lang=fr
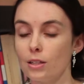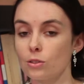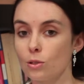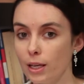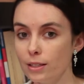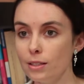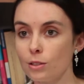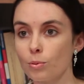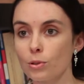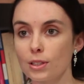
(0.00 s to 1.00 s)
Cela dit,
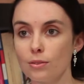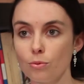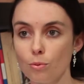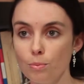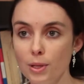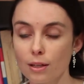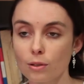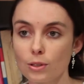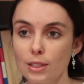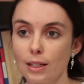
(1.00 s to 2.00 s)
je pense qu'il faut bien
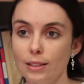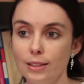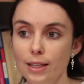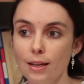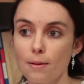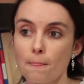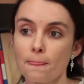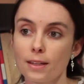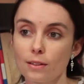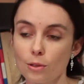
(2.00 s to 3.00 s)
retenir l'idée
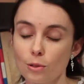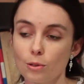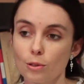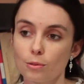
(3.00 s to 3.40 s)
que